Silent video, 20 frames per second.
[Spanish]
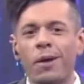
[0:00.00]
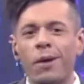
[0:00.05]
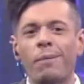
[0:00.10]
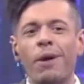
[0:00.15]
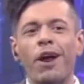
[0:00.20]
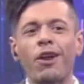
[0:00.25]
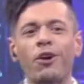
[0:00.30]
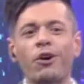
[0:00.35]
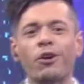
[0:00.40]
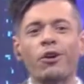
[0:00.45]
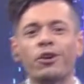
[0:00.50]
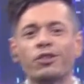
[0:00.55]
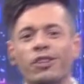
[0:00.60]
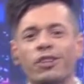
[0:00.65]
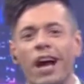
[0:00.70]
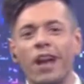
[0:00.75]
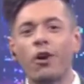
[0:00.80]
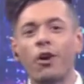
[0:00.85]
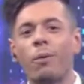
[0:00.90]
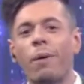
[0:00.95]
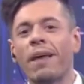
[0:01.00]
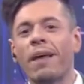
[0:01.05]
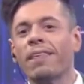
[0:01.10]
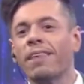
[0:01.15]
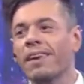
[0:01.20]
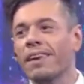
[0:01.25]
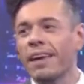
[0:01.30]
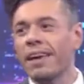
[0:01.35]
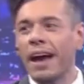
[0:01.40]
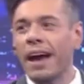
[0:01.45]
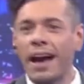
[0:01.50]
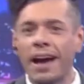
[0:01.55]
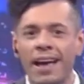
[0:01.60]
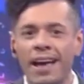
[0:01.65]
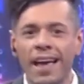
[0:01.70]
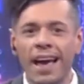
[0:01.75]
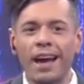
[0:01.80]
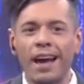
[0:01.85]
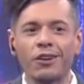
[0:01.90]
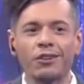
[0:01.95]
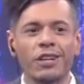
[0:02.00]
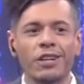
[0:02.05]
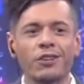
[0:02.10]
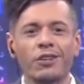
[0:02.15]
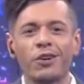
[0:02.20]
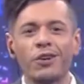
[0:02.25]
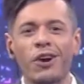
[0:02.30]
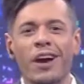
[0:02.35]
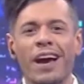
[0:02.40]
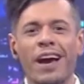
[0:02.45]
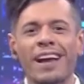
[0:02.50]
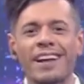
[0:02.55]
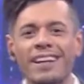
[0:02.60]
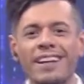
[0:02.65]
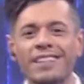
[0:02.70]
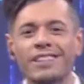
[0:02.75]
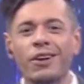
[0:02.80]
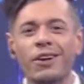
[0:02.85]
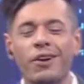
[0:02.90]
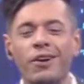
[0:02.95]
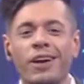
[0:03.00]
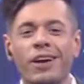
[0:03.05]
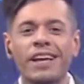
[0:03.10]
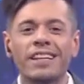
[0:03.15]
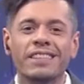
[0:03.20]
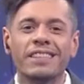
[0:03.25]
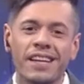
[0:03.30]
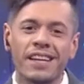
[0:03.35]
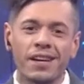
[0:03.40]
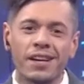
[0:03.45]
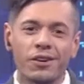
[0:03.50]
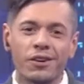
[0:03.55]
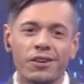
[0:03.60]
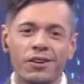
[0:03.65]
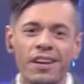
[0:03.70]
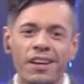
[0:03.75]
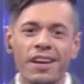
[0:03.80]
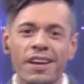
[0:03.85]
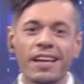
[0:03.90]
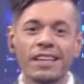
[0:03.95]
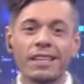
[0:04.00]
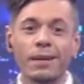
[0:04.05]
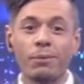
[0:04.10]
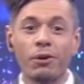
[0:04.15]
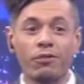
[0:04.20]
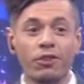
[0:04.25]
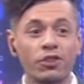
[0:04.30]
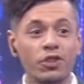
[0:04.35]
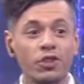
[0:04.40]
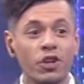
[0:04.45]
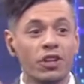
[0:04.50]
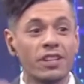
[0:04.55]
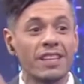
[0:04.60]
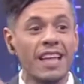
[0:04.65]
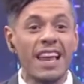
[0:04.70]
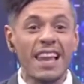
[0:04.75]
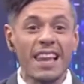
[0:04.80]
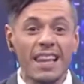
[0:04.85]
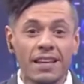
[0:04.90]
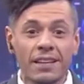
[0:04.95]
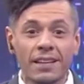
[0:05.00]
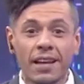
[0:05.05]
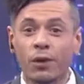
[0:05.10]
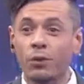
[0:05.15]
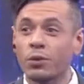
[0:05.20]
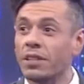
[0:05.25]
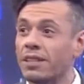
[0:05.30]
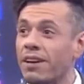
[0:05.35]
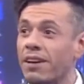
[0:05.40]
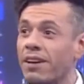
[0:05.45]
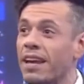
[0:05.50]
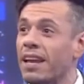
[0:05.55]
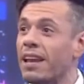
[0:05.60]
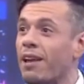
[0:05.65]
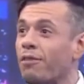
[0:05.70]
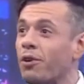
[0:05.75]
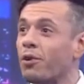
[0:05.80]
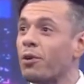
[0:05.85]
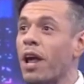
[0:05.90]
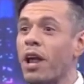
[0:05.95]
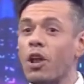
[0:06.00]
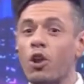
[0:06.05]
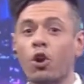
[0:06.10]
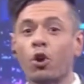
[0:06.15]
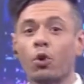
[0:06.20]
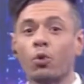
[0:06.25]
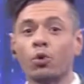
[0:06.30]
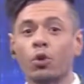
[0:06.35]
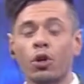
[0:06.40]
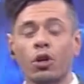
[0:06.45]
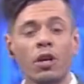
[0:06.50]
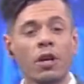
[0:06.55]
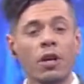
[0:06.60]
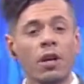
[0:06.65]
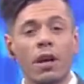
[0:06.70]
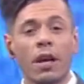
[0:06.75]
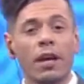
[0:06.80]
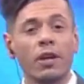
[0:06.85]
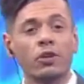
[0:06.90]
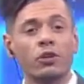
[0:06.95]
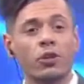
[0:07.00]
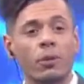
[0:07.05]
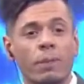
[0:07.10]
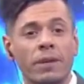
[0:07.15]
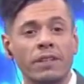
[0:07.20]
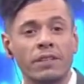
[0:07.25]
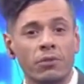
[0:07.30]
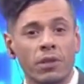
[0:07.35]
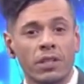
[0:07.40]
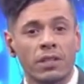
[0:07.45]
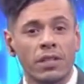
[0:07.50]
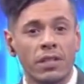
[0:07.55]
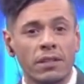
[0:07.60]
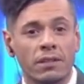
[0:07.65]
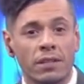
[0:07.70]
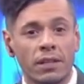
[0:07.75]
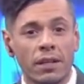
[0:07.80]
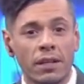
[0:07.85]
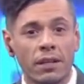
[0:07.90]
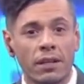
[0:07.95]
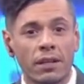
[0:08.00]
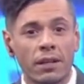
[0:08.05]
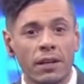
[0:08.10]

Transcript: pero a los grosos, a los Badía, a los Antonio Carrizo, a los que hicieron esta profesión tan linda, que ustedes saben que la figura del locutor en otros países no existe.